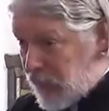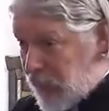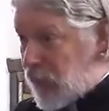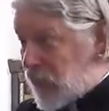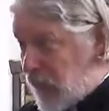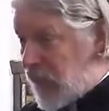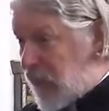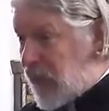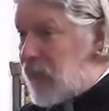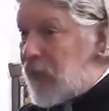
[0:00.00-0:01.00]
придет с
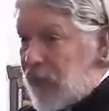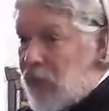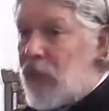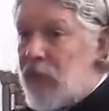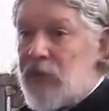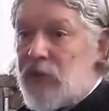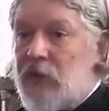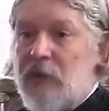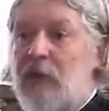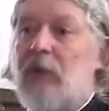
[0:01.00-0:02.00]
покаянием, так и Бог
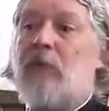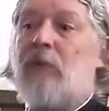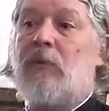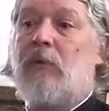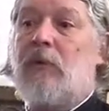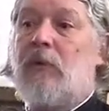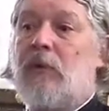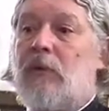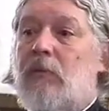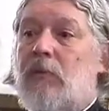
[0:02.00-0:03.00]
прощает нам,
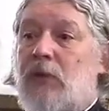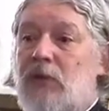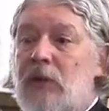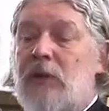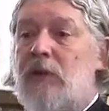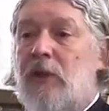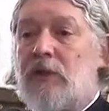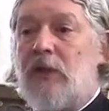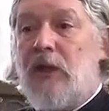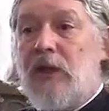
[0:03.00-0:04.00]
прощает
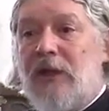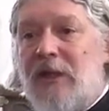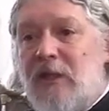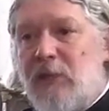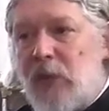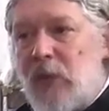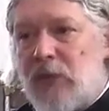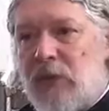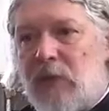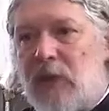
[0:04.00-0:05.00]
нас. И не
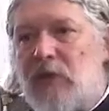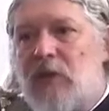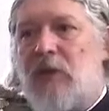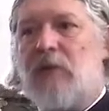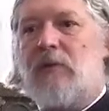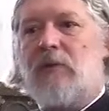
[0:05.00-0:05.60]
просто прощает,